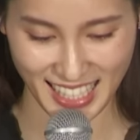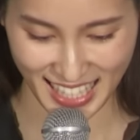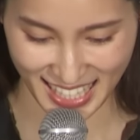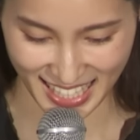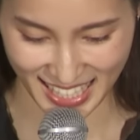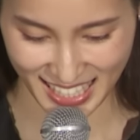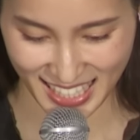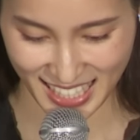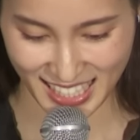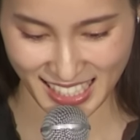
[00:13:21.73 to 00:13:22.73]
えー、
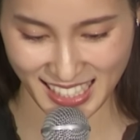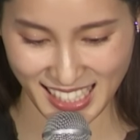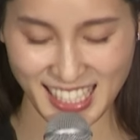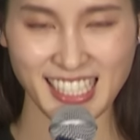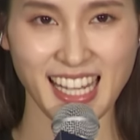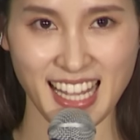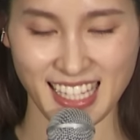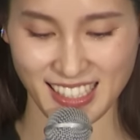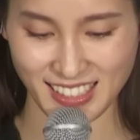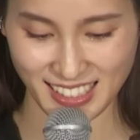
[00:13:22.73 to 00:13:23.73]
凛花、
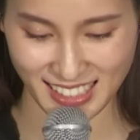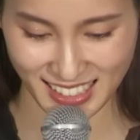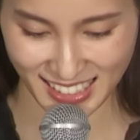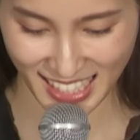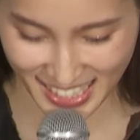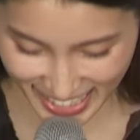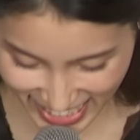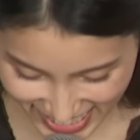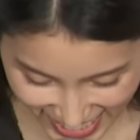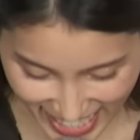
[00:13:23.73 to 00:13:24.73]
元気
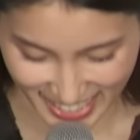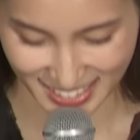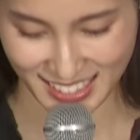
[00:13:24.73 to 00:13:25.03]
ですか